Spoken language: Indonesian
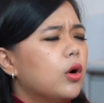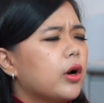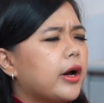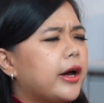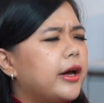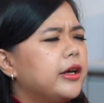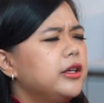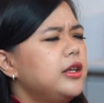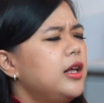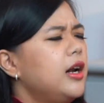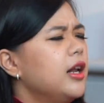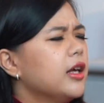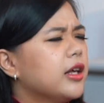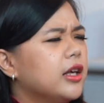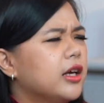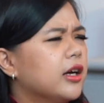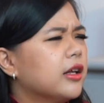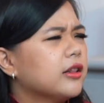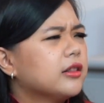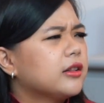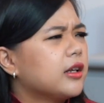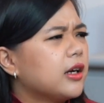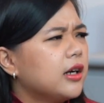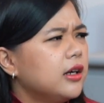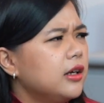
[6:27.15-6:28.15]
kayaknya lagi
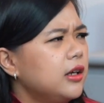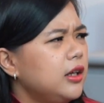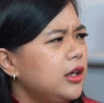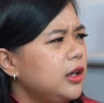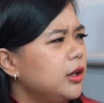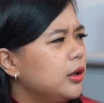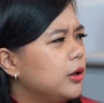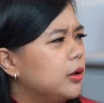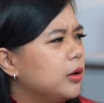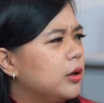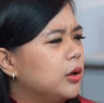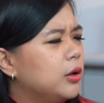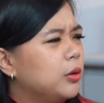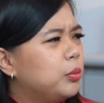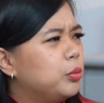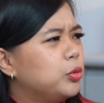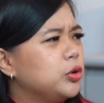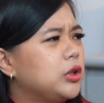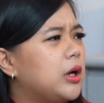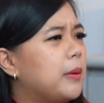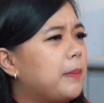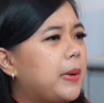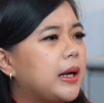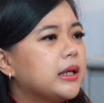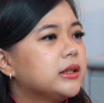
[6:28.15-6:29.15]
ngetren nih uh,
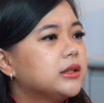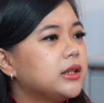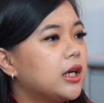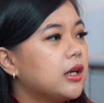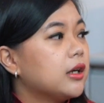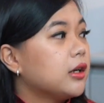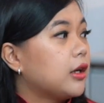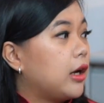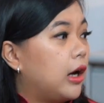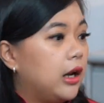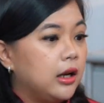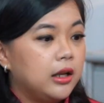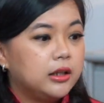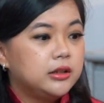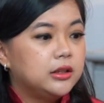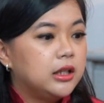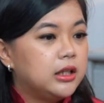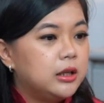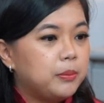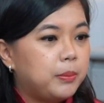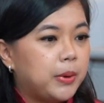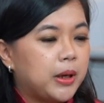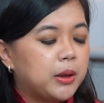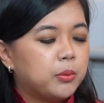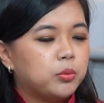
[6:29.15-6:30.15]
punya pacar, kalian
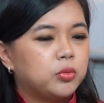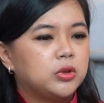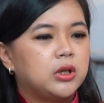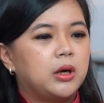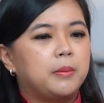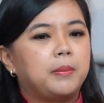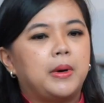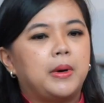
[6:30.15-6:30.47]
jadi pengen punya